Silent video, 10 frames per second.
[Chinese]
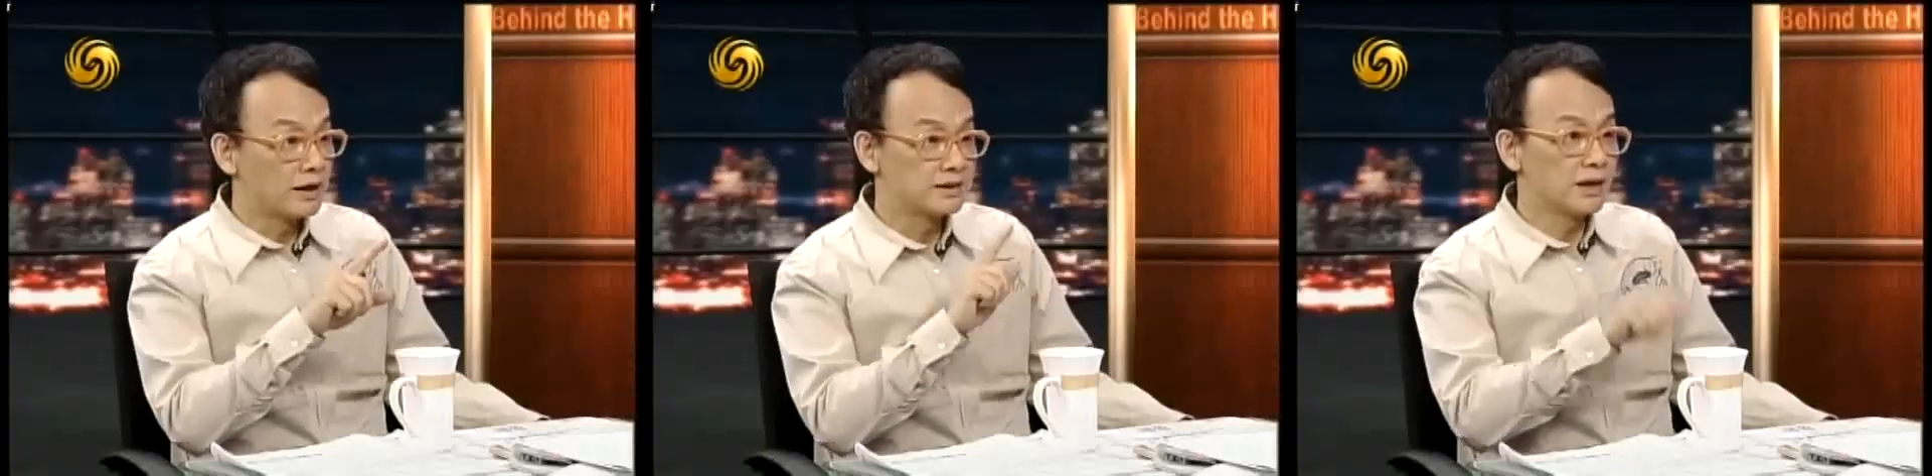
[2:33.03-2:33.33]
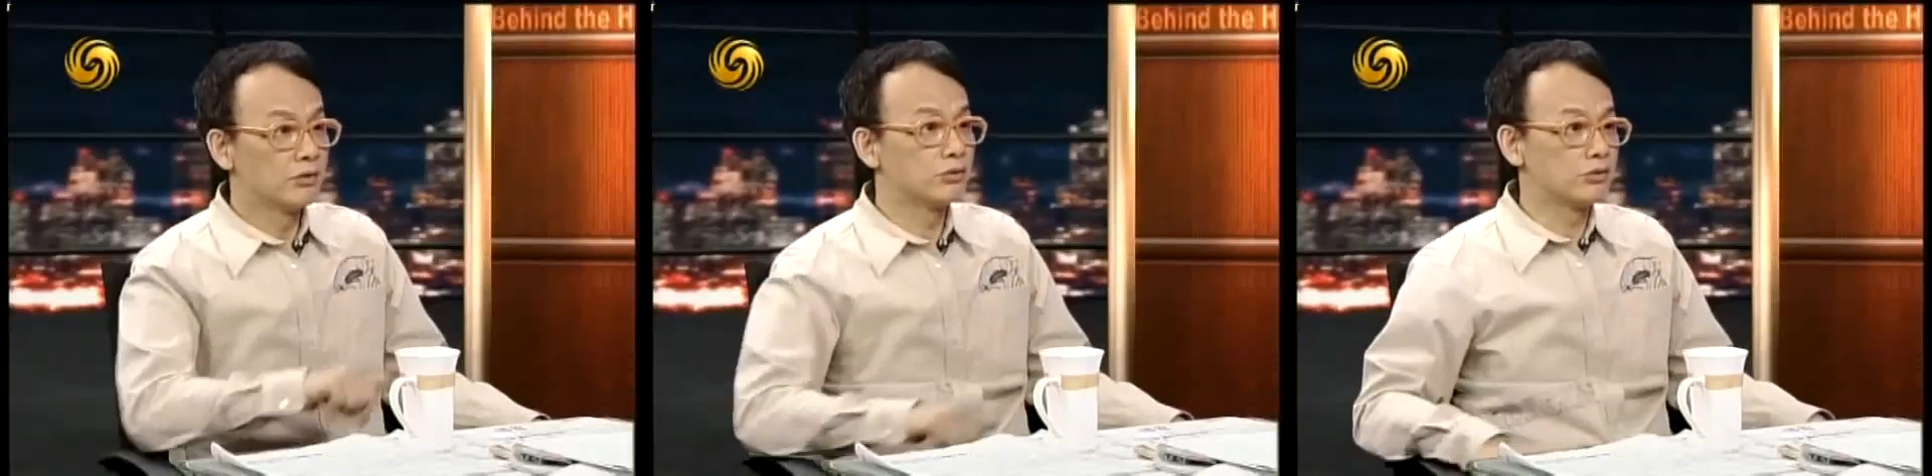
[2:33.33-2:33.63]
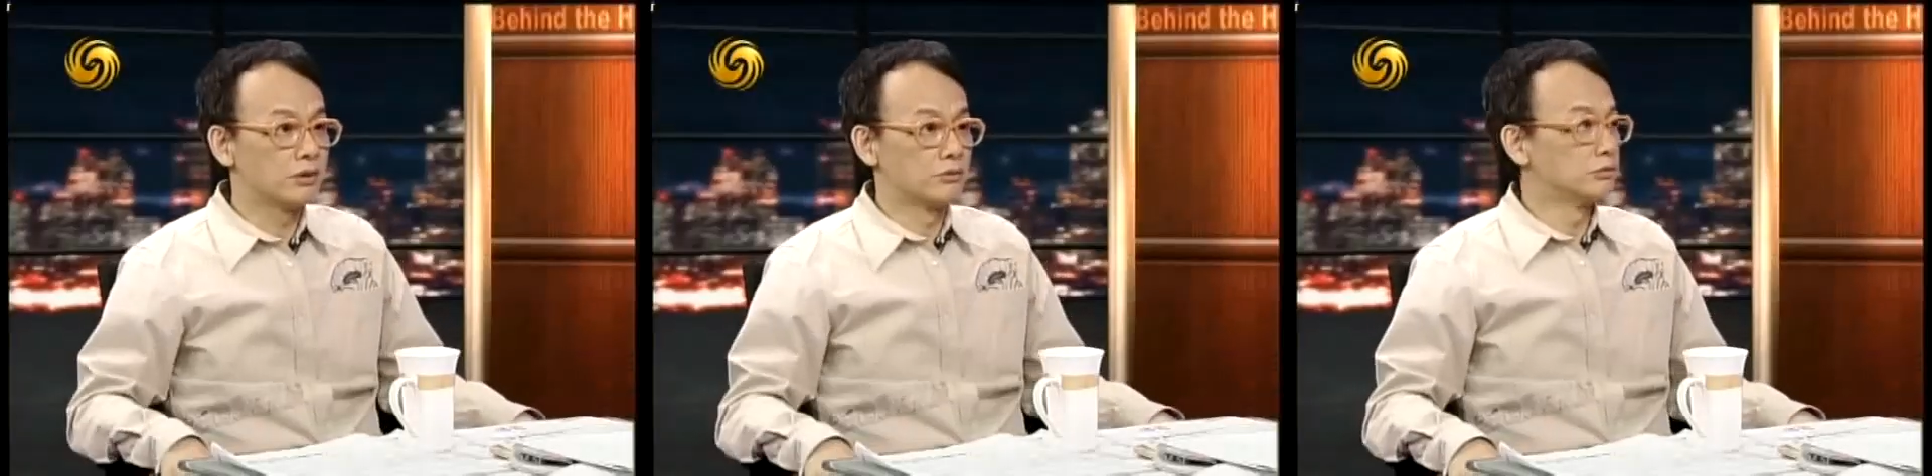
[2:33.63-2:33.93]
对教育
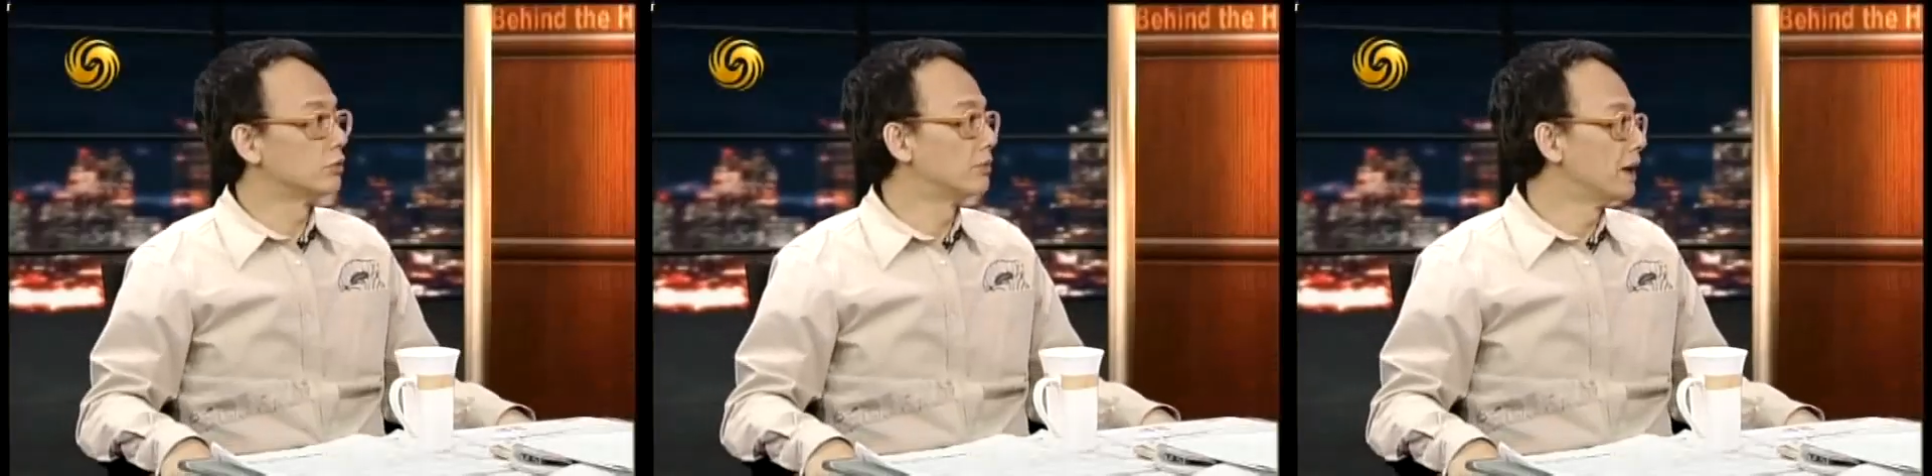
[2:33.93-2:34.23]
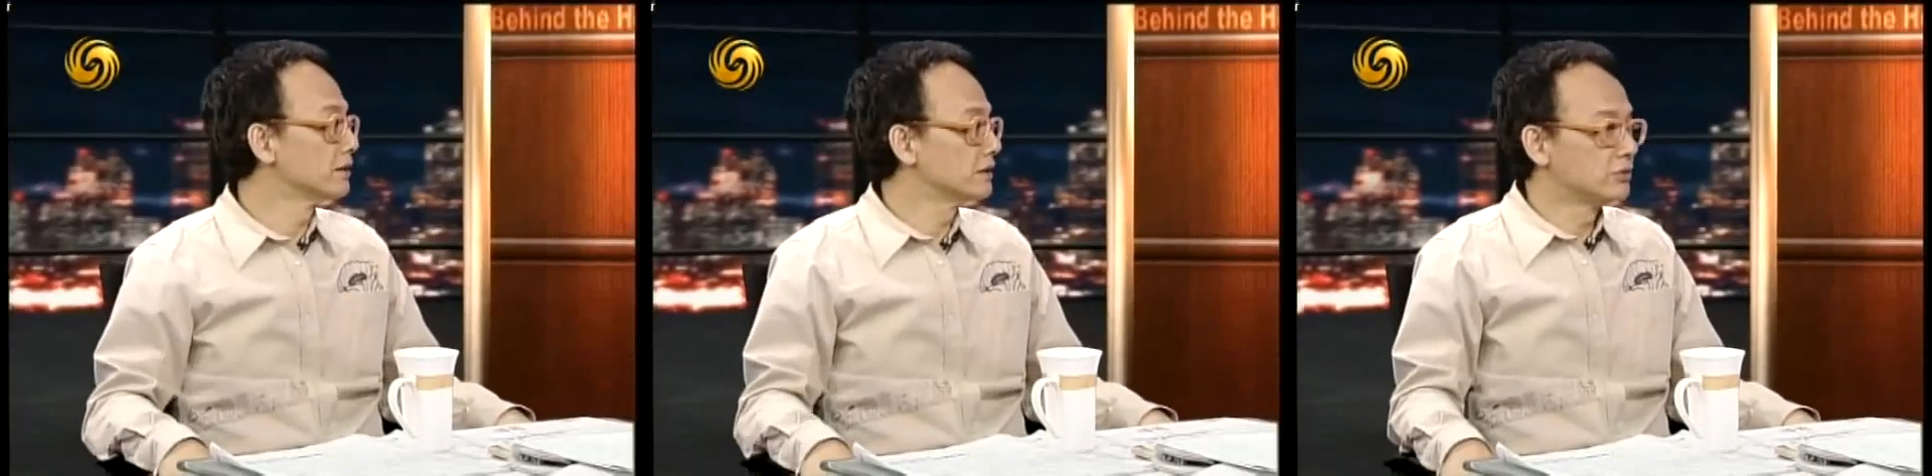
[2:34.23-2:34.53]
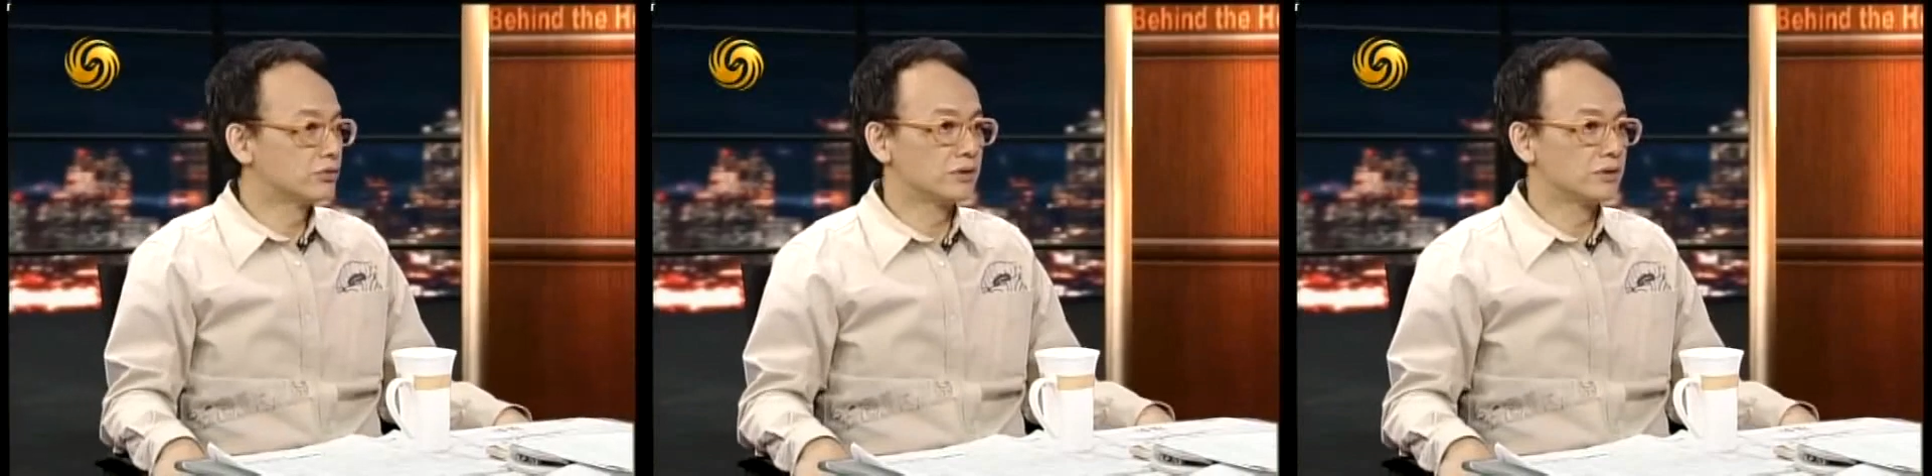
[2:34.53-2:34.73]
需要乌托邦，